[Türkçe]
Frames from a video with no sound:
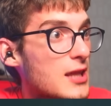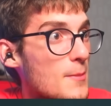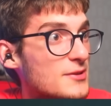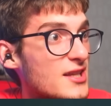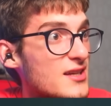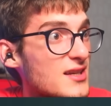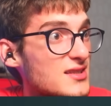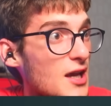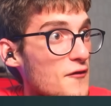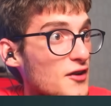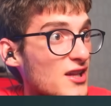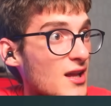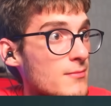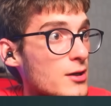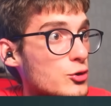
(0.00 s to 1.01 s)
Tepeden ikiz
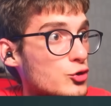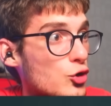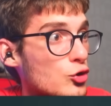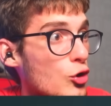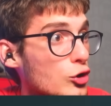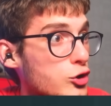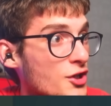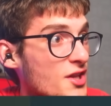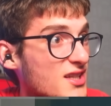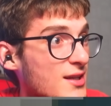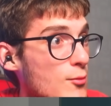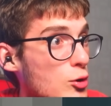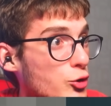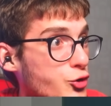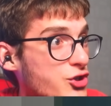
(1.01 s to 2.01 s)
kafalı adamlar düşüyor. Ne oluyor lan
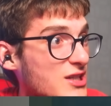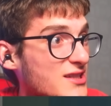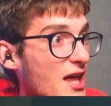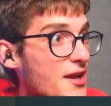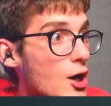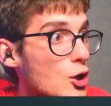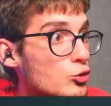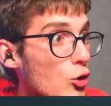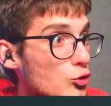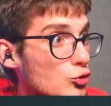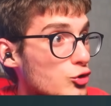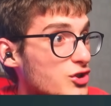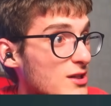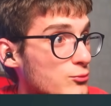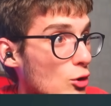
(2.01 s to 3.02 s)
adamı öldürecekler. Do
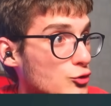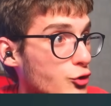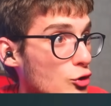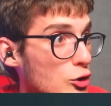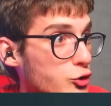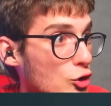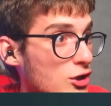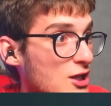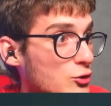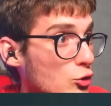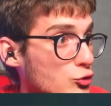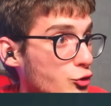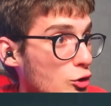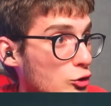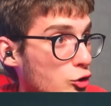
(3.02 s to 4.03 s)
dostlarım doktoru öldürüyorlar.
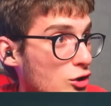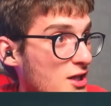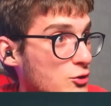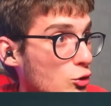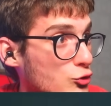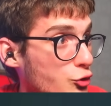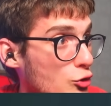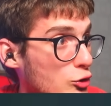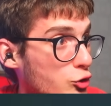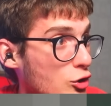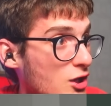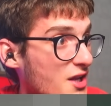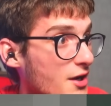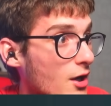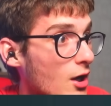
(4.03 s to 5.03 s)
Doktoru öldürüyorlar. Doktoru
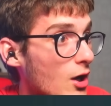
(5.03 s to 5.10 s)
öldürüyorlar.